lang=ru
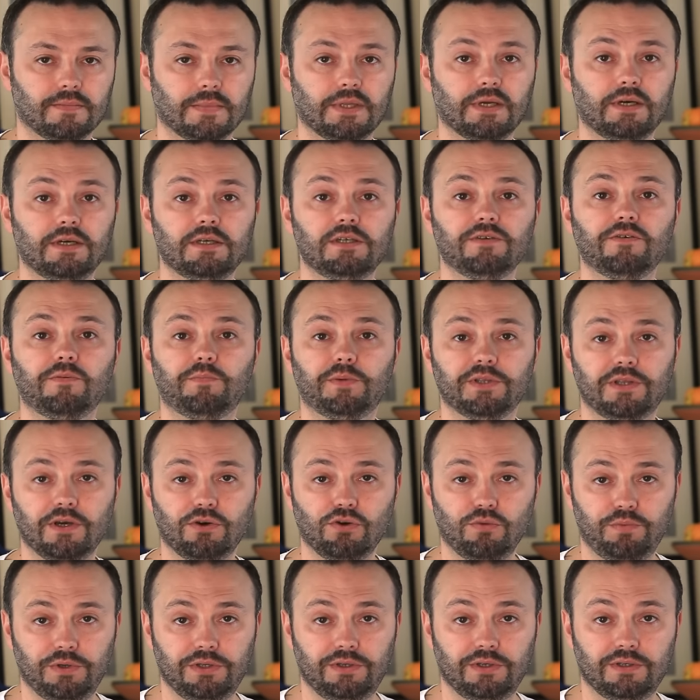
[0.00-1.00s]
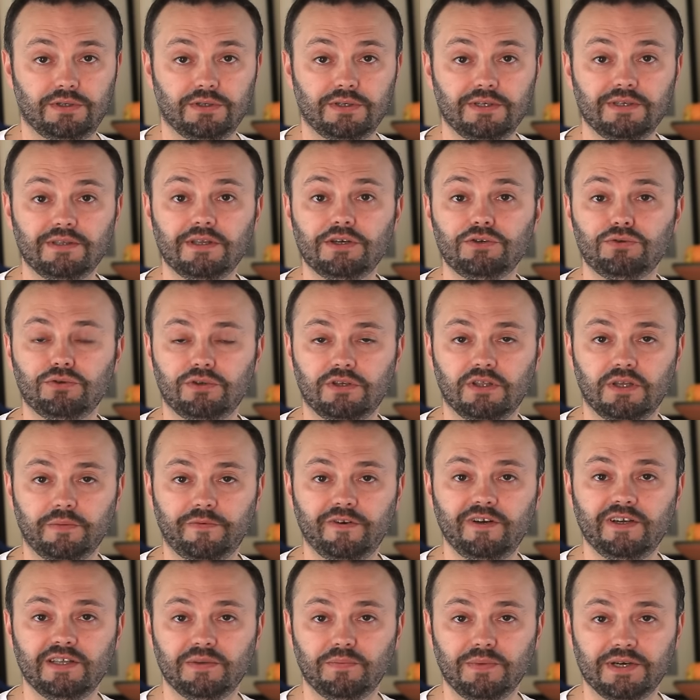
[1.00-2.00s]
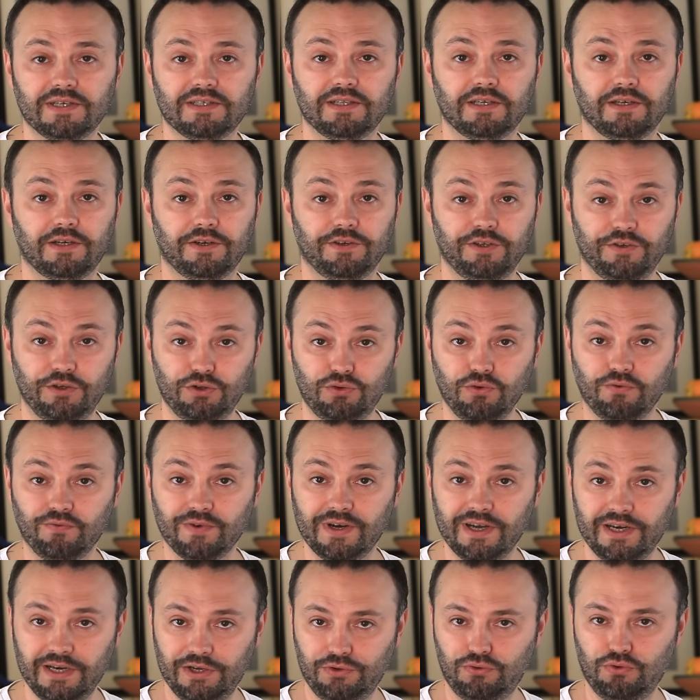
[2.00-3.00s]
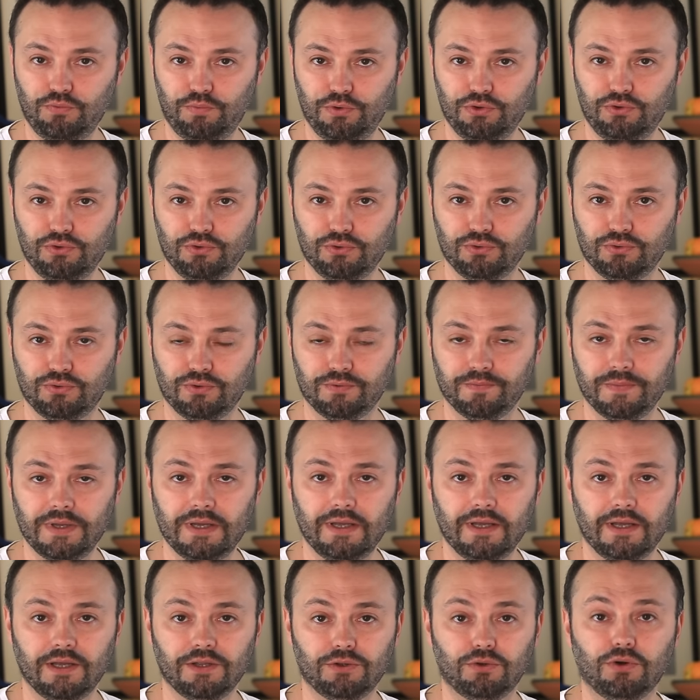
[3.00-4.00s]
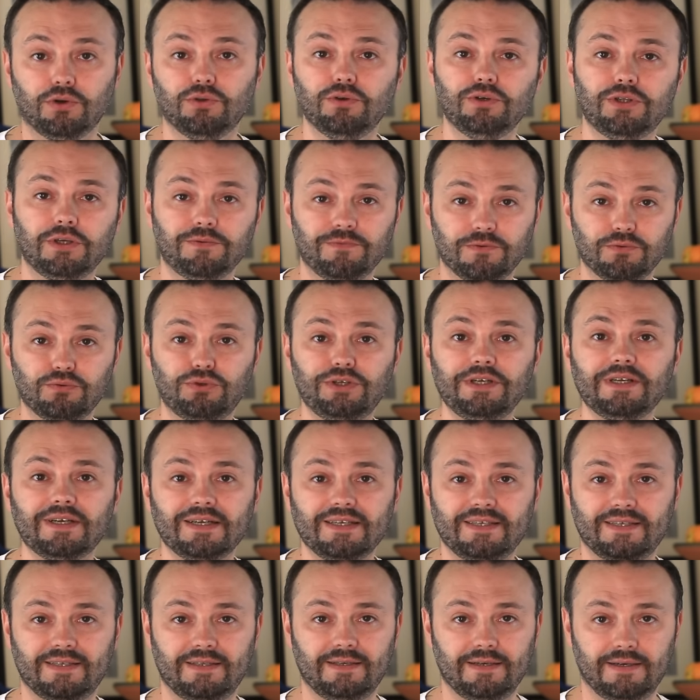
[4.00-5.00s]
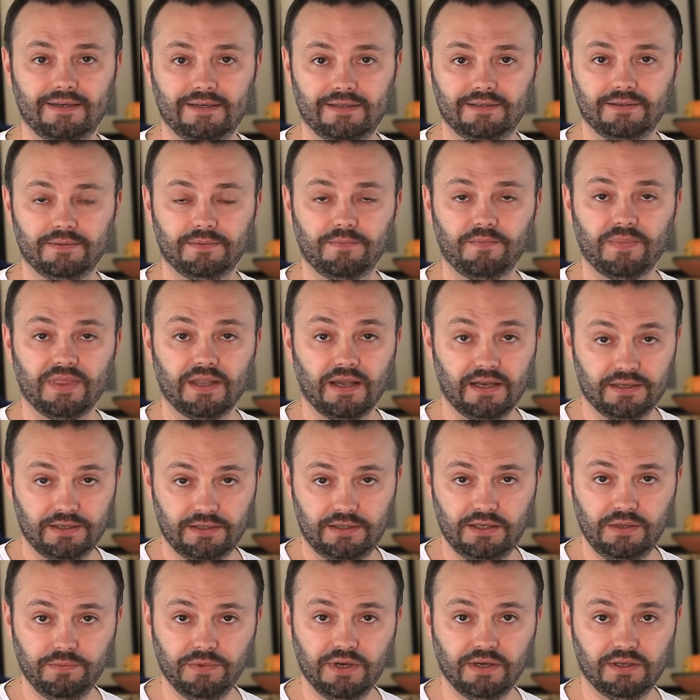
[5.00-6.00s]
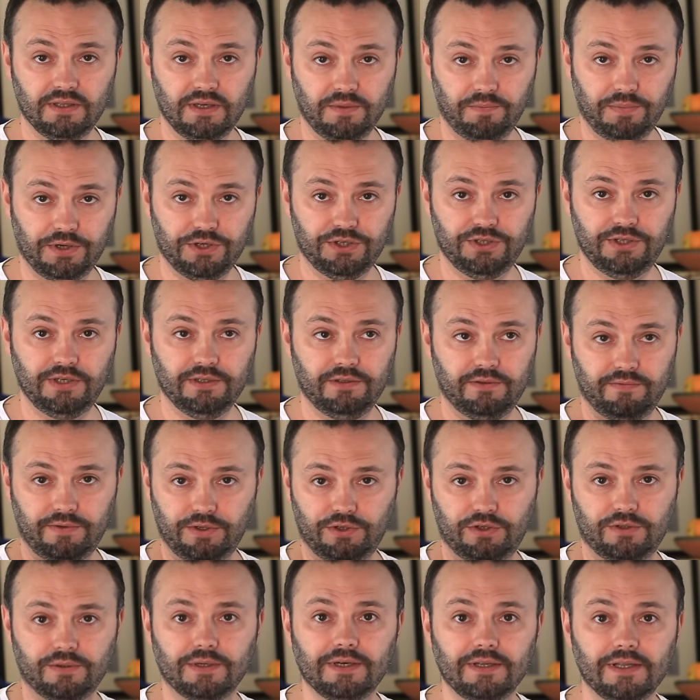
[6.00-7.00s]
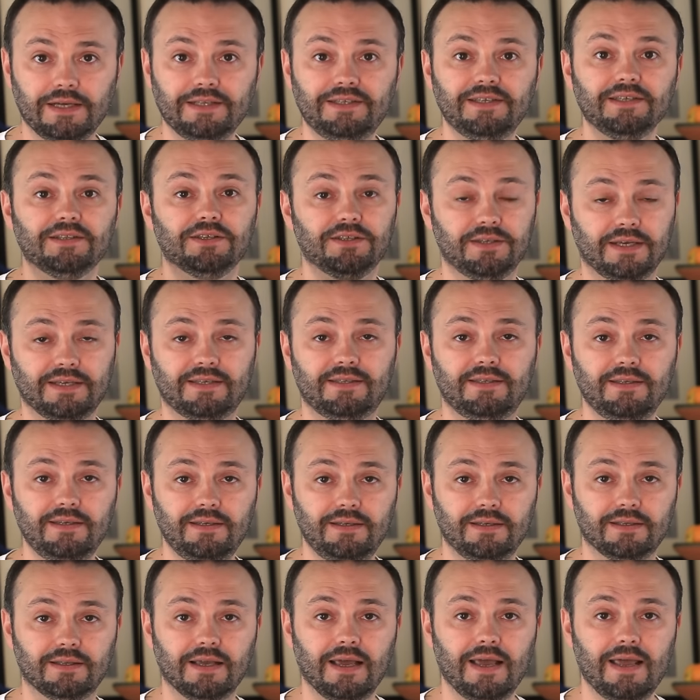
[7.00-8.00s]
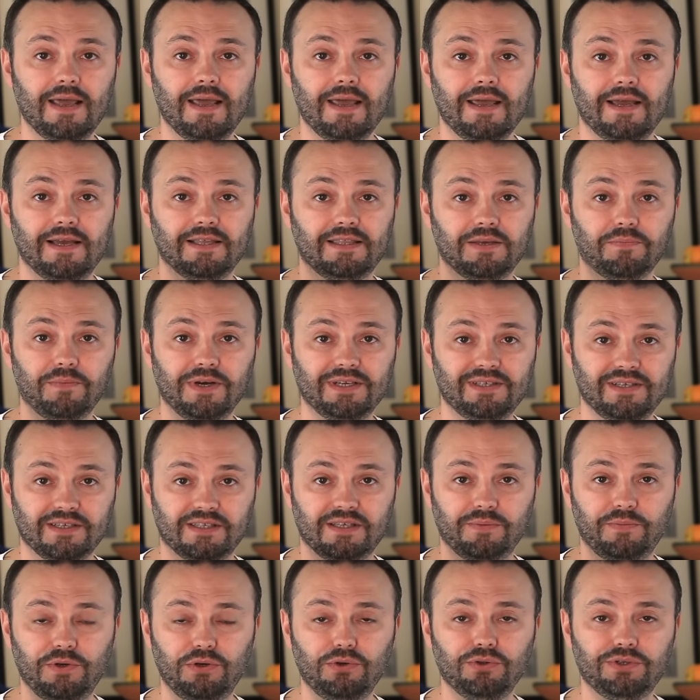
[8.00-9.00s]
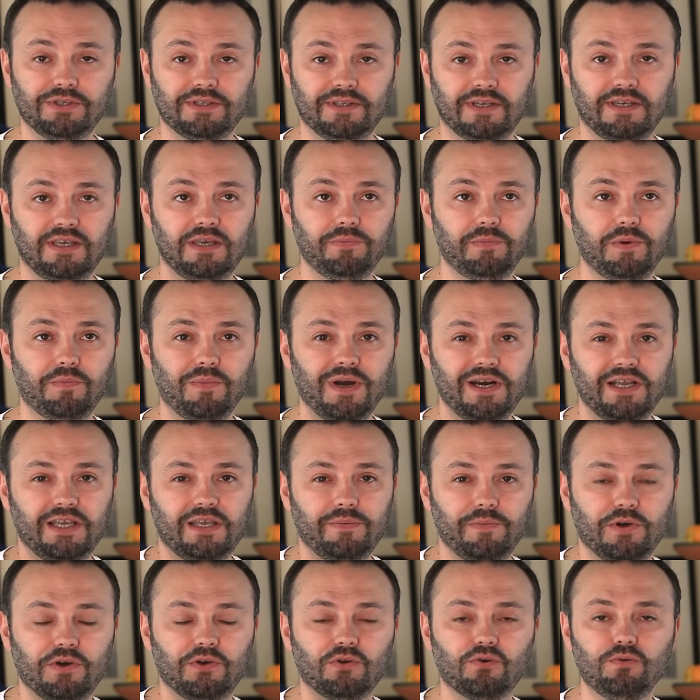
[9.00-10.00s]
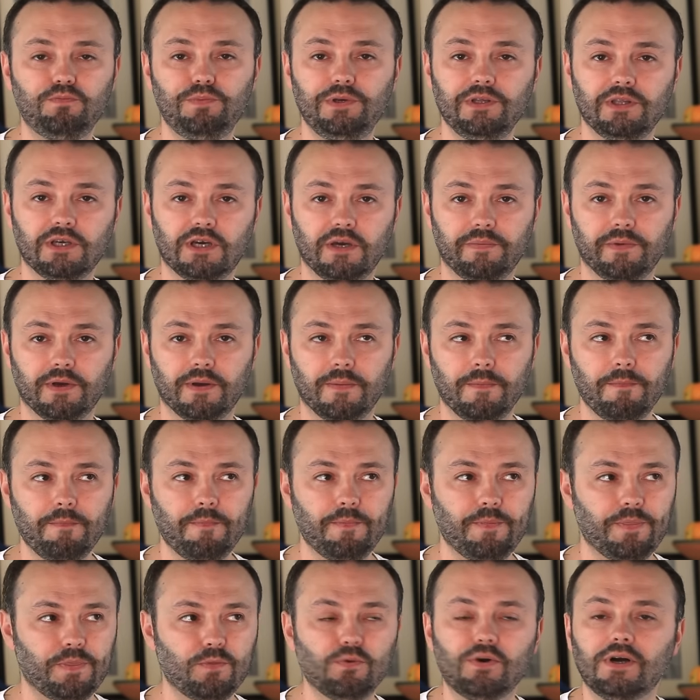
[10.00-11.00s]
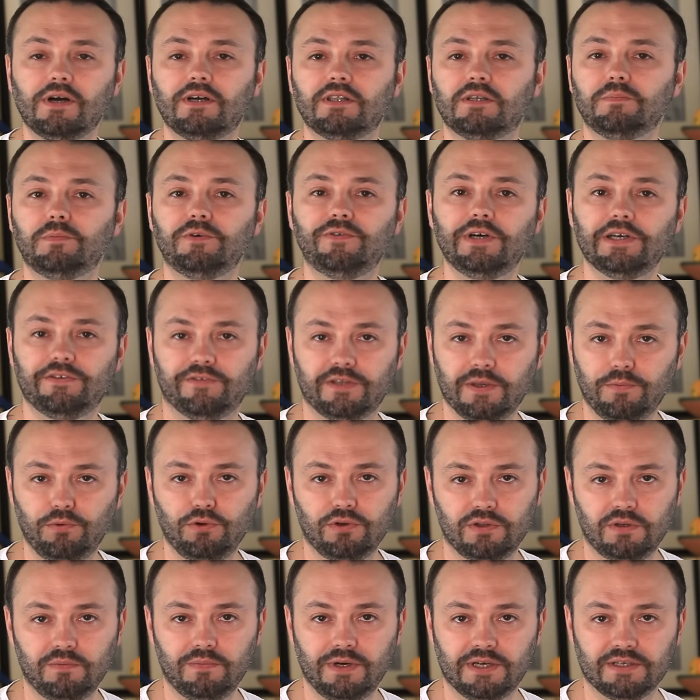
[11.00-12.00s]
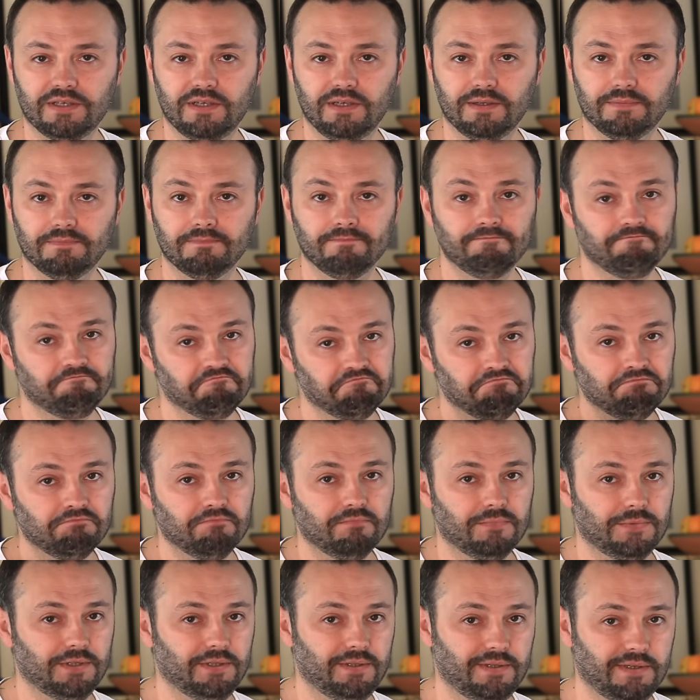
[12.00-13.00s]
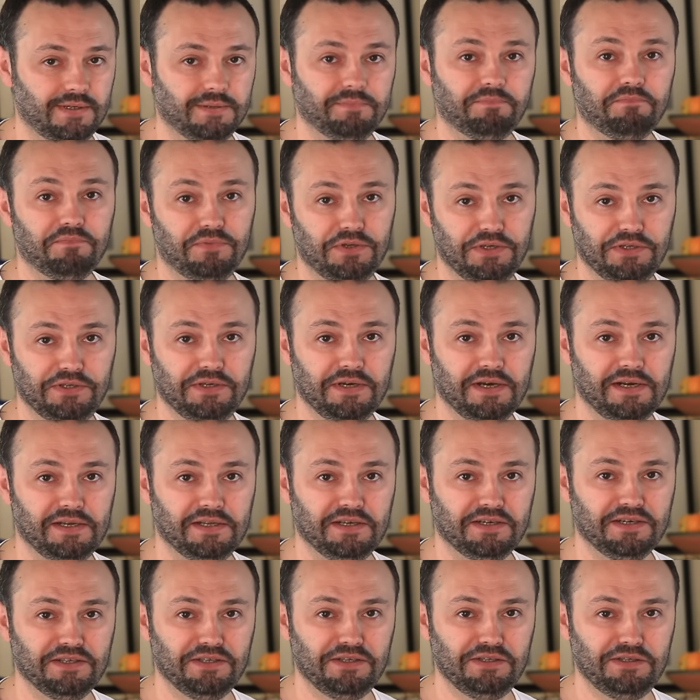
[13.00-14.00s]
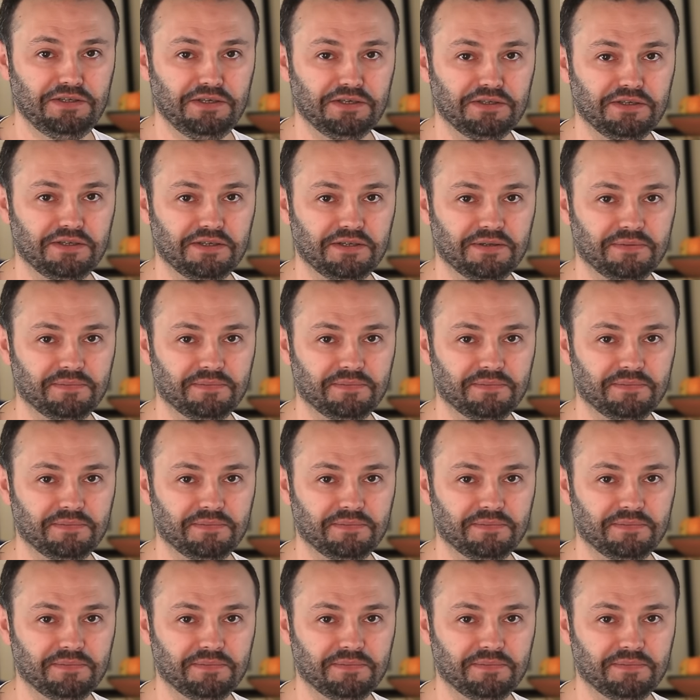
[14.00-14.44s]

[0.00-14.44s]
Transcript: А если вы поторопитесь и начнете добавлять масло еще в горячую печенку, то оно там внутри растает. А затем, когда паштет ваш галантин застынет, это масло соберется такими маленькими крупинками, ну как это бывает в топленом масле. Это не идеальная консистенция.